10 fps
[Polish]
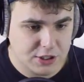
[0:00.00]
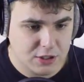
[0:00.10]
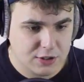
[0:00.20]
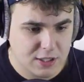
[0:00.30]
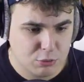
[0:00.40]
e,
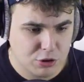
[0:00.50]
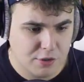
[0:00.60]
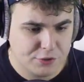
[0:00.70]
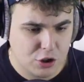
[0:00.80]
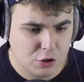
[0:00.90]
No za
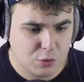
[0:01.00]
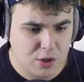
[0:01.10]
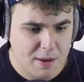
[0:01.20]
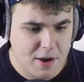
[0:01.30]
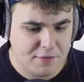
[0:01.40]
dużo w środku
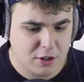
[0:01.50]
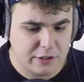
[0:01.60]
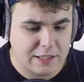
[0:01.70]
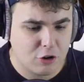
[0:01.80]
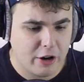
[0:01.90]
nie ma,
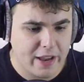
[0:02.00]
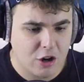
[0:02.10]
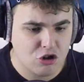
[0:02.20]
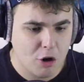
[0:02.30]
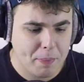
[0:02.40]
wygląda trochę
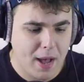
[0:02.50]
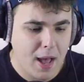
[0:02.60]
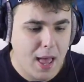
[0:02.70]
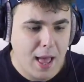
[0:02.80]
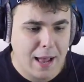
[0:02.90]
jak szopa,
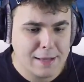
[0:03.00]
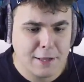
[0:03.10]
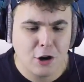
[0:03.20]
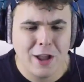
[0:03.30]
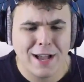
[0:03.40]
ale tylko